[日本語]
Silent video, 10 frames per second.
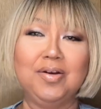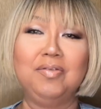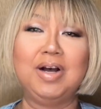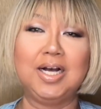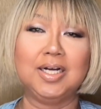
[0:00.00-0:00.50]
今日
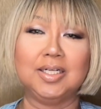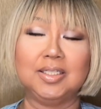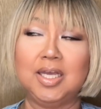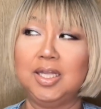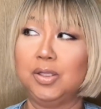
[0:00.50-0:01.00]
は、
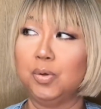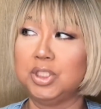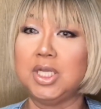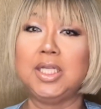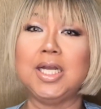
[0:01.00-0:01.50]
えっと、
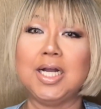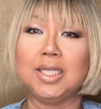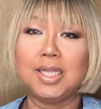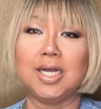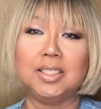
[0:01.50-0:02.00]
シンで買っ
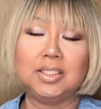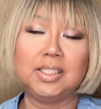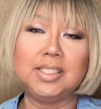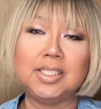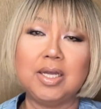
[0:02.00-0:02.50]
た G
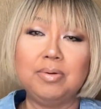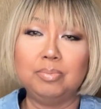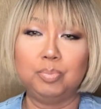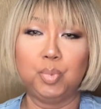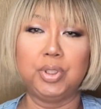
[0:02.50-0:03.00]
ージャンっ
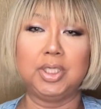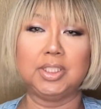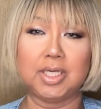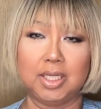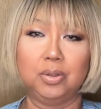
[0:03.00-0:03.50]
ぽい
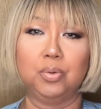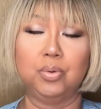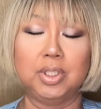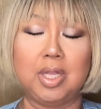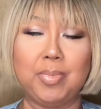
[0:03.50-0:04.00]
ジャケット
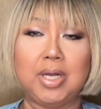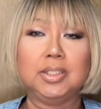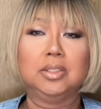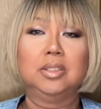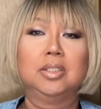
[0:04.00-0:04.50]
を着てま
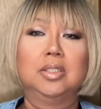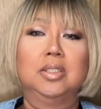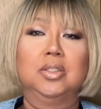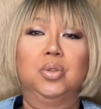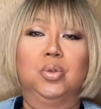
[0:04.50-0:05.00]
す。
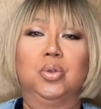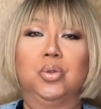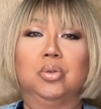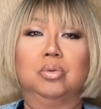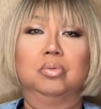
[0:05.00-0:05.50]
ちょっと。